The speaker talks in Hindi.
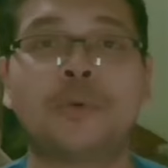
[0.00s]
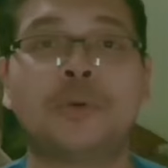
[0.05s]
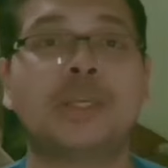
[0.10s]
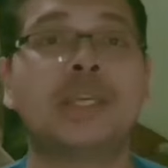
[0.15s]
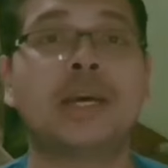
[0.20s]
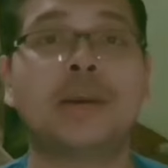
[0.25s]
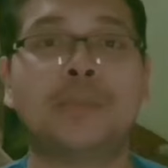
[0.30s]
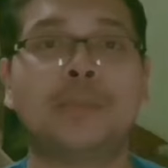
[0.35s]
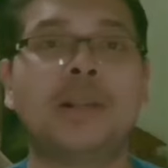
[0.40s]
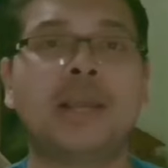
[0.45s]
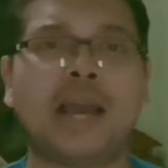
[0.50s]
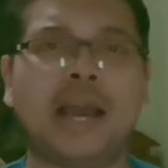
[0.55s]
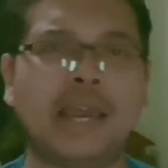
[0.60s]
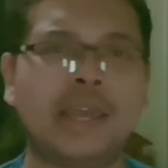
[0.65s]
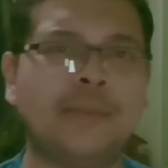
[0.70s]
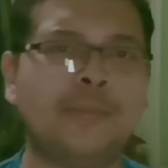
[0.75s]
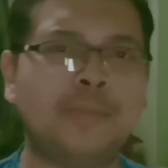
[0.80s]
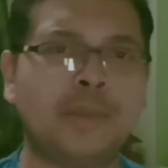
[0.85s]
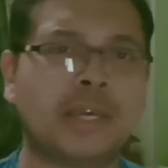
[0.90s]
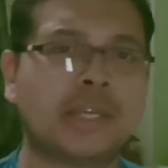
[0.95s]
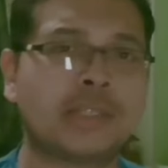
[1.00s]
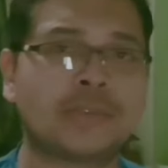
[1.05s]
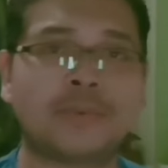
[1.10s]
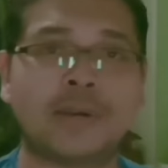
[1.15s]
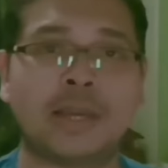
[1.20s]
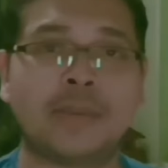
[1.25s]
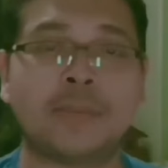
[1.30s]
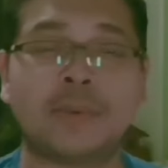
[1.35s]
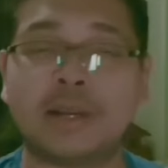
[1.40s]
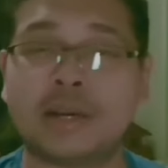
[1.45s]
आपको यहाँ पर आई पी
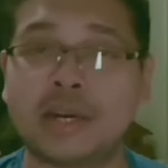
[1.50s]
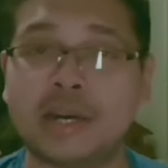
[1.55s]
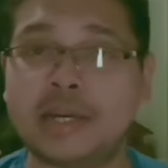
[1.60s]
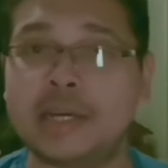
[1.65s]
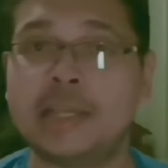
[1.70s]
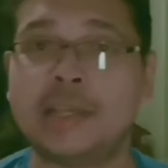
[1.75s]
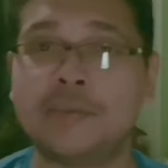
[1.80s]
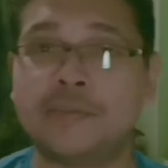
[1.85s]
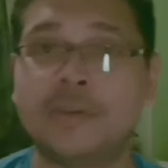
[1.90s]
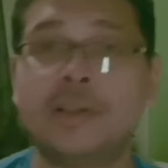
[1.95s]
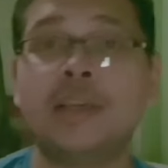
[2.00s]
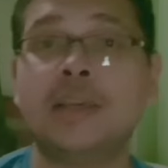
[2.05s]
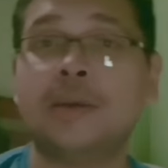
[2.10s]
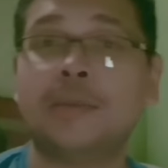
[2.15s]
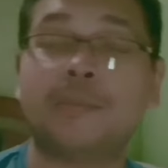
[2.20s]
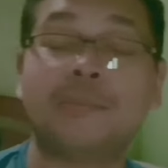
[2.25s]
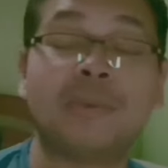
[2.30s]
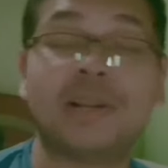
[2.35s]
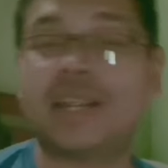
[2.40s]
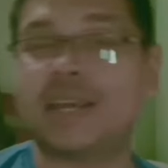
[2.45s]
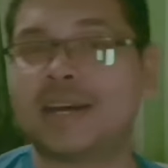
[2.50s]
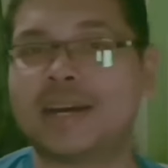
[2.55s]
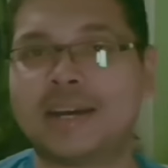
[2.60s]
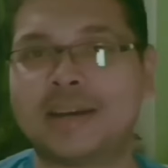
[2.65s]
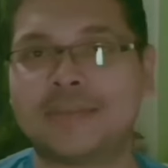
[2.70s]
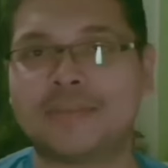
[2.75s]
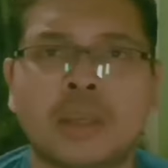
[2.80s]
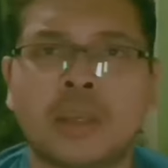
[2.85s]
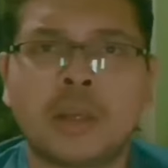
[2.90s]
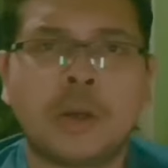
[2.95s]
का रेटिंग भी मिलेगा
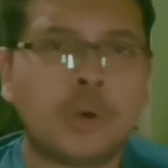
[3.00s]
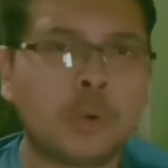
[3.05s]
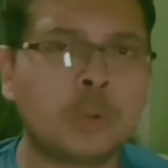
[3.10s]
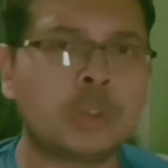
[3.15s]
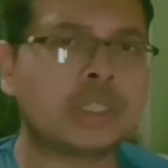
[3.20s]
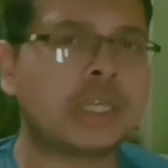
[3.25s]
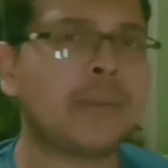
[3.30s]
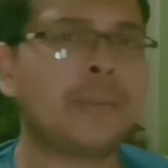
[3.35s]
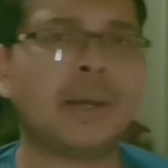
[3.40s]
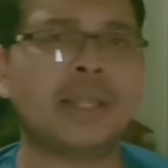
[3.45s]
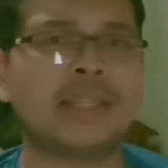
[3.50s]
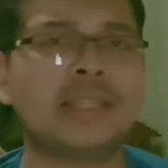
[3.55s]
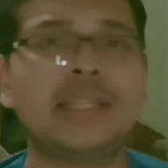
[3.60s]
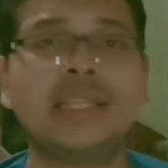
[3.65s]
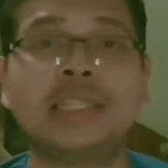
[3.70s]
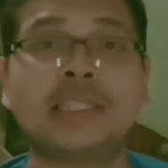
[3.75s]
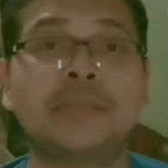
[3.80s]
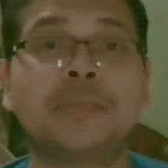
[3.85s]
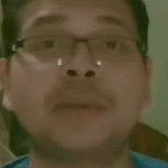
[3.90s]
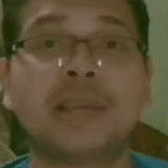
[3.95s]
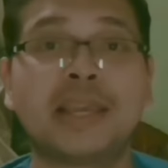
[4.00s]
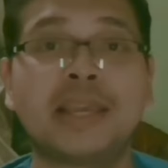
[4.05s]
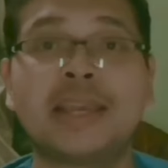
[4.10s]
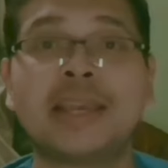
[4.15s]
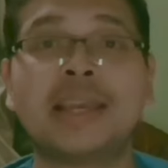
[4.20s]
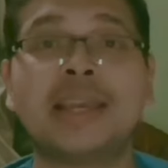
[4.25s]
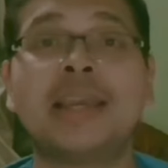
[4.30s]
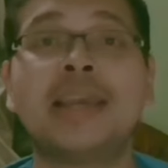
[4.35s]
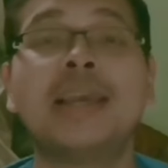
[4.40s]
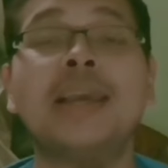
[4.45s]
उसके बाद लिस्ट में
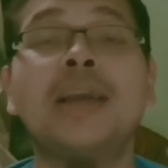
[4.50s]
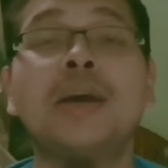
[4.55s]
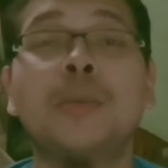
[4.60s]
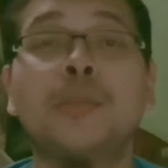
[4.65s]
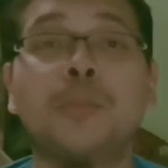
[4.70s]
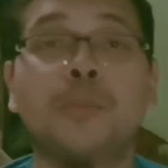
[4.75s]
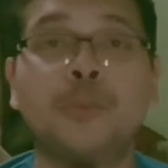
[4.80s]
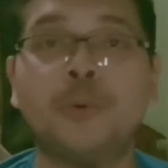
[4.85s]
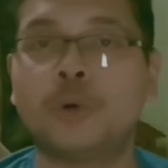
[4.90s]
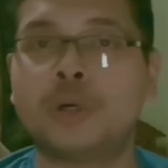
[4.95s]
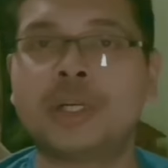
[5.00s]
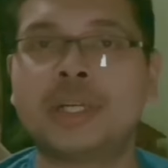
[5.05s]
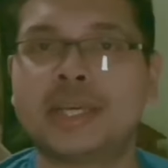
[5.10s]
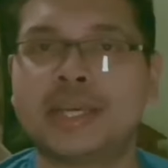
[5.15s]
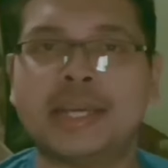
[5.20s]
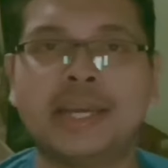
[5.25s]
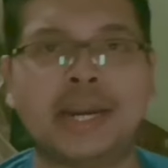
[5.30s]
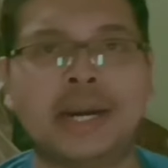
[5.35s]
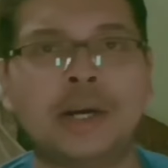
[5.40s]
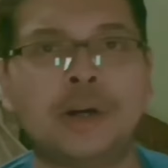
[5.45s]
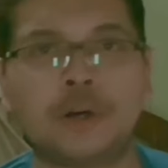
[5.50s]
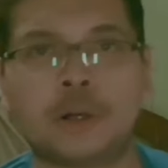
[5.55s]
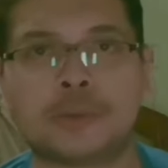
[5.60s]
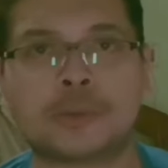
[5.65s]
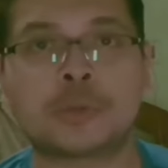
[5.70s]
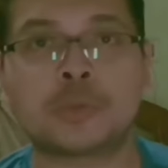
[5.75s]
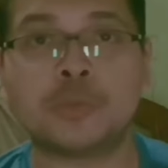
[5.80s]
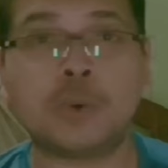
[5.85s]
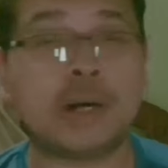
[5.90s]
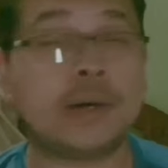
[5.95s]
है बोट एयर
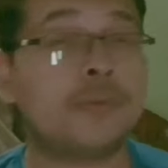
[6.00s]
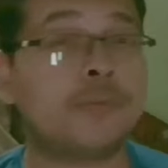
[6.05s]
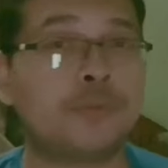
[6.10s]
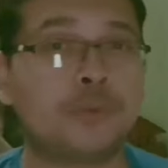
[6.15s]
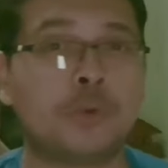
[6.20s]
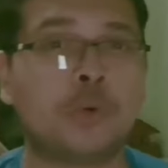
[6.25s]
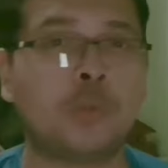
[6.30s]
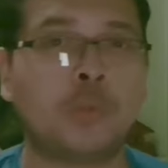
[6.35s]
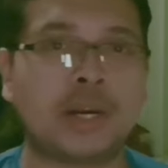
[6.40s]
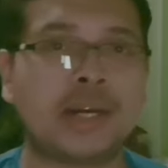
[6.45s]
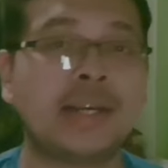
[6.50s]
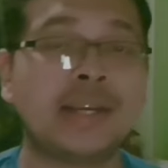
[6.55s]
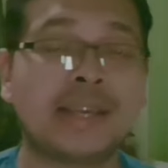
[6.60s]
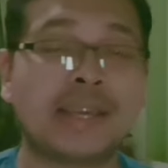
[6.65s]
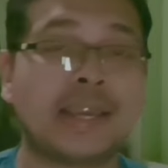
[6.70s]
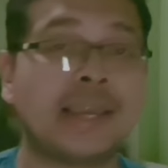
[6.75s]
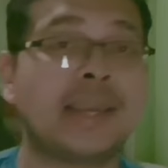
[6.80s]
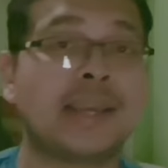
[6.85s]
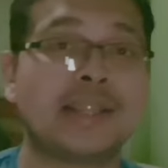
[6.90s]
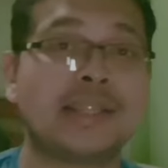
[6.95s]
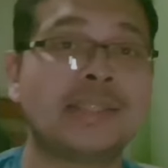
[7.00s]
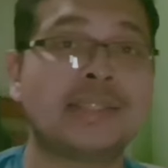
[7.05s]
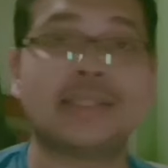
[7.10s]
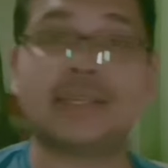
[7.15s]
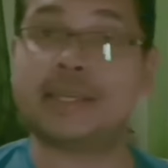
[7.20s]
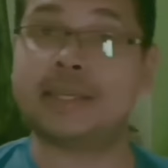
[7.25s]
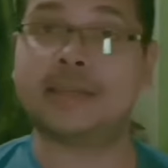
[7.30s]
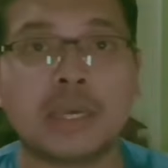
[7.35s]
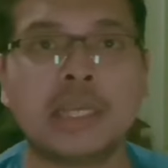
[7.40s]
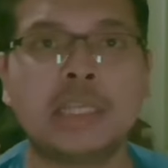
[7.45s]
ड्रॉप्स वन फोर वन ए एन
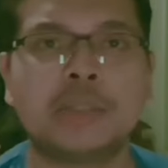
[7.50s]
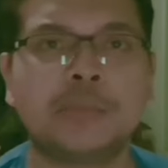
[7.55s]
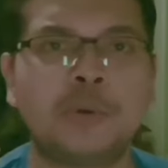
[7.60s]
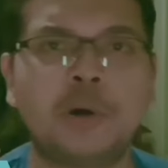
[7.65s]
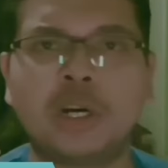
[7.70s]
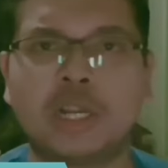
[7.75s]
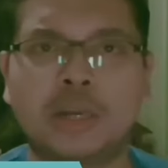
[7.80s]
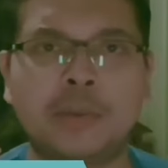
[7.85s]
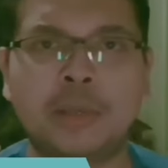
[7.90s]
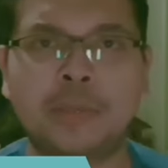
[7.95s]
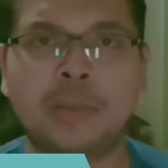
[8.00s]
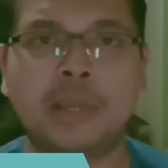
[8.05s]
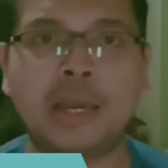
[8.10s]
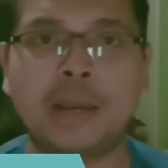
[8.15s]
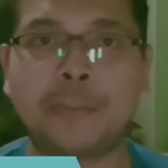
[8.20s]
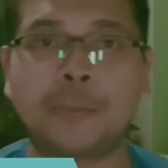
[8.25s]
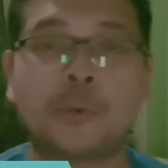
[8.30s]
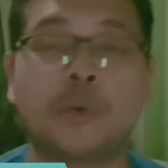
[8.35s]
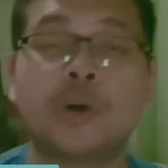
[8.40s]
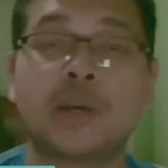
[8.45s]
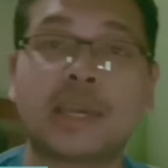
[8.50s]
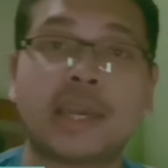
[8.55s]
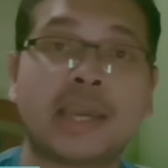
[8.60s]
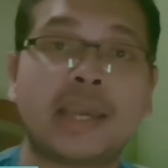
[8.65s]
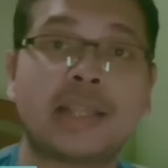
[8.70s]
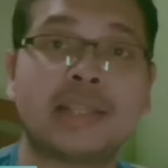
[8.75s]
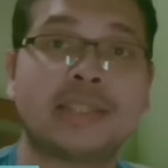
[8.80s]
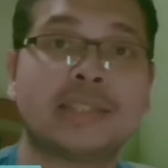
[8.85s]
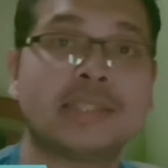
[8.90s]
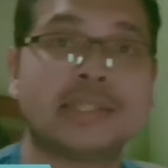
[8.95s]
सी इस मॉडल में भी आपको ए
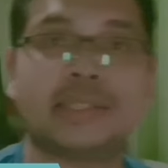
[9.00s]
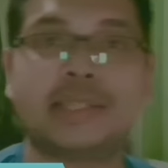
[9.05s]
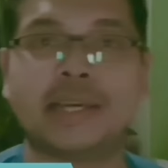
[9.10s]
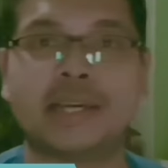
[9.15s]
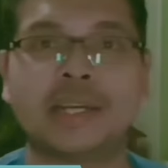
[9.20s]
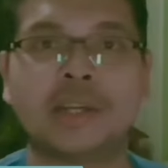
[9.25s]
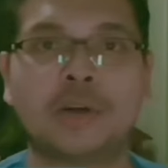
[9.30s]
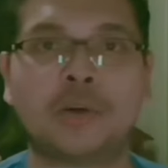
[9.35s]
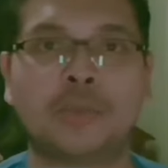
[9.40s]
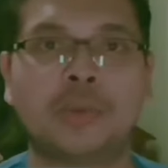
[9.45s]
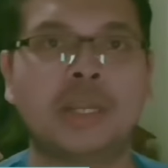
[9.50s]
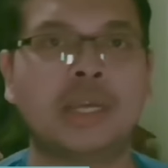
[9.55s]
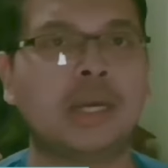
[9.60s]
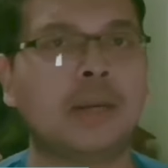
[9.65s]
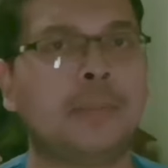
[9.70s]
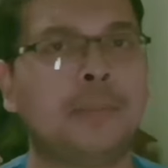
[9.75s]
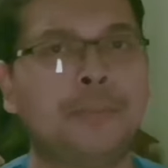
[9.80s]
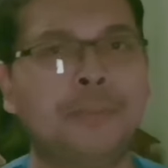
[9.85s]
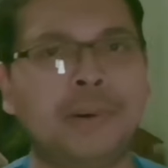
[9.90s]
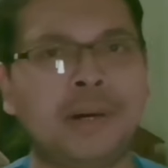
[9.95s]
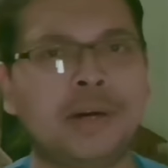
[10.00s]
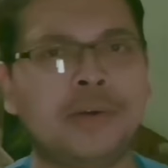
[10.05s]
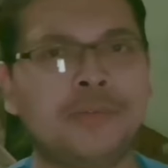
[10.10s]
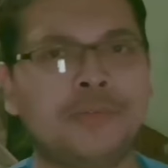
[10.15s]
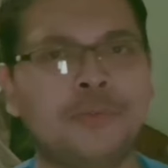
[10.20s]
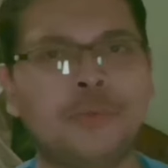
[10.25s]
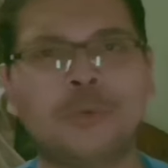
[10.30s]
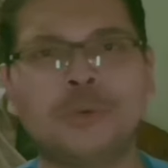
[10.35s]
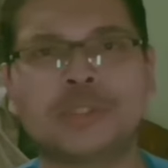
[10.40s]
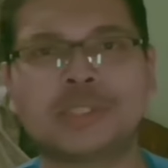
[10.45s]
एन सी देखने को मिलेगा पर
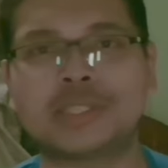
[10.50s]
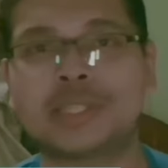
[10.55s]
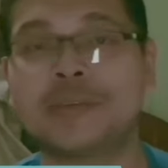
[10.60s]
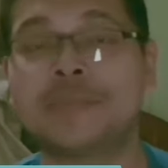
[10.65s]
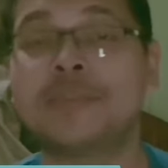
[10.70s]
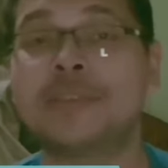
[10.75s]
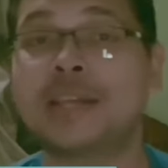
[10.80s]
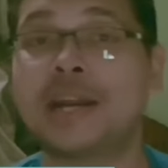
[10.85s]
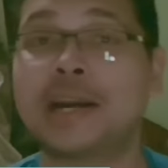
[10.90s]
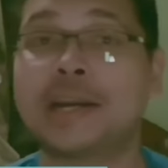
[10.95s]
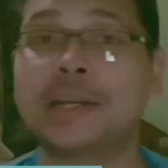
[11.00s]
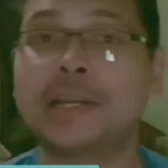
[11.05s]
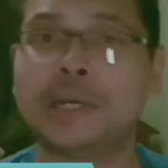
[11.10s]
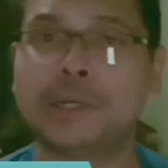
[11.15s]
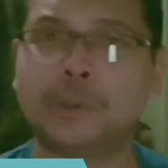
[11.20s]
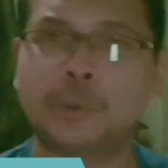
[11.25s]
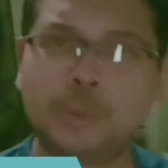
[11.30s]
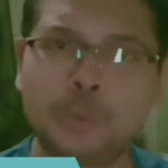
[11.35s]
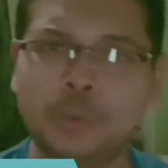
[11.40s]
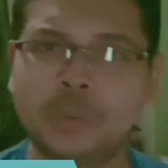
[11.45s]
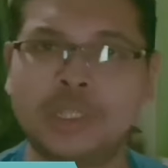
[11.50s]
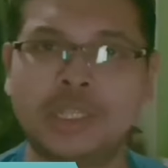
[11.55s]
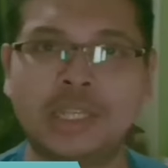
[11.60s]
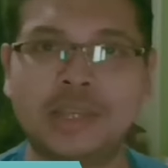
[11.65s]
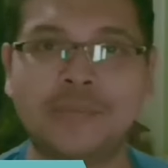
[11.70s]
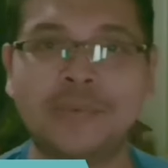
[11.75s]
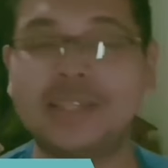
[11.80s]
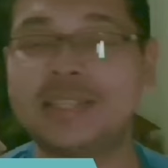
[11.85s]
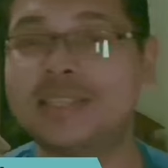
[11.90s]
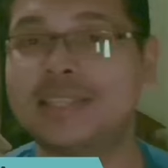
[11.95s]
वो सिर्फ थर्टी टू
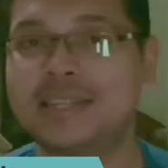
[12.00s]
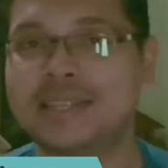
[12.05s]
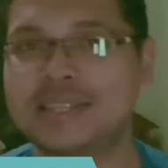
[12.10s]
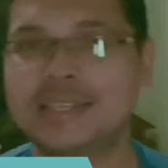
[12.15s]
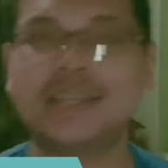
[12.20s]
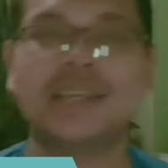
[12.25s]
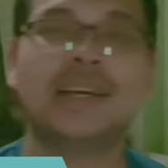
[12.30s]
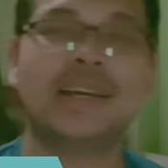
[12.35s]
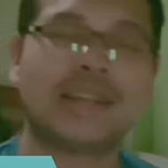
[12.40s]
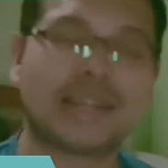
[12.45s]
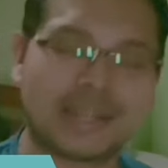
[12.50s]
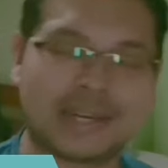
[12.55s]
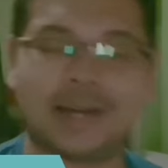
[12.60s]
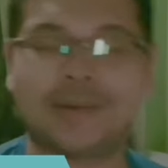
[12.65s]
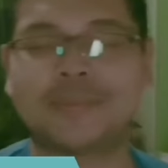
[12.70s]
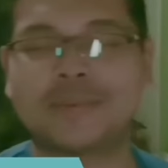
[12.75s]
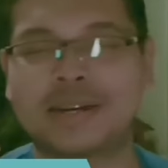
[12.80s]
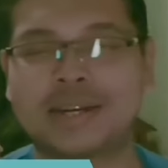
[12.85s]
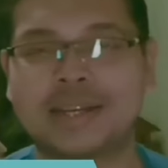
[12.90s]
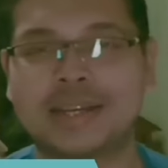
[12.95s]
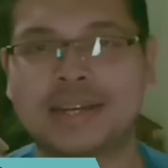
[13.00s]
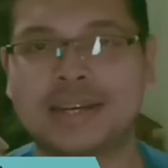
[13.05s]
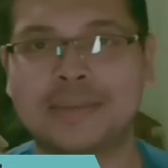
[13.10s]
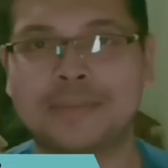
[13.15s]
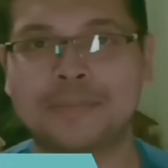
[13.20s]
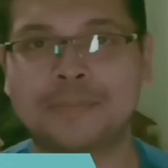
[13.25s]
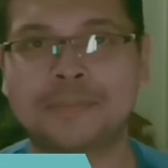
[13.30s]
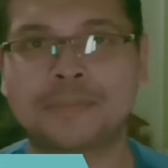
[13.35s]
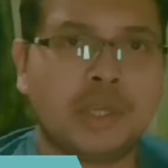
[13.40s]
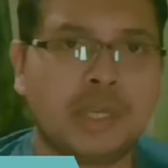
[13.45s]
डीबी तक ही काम करेगा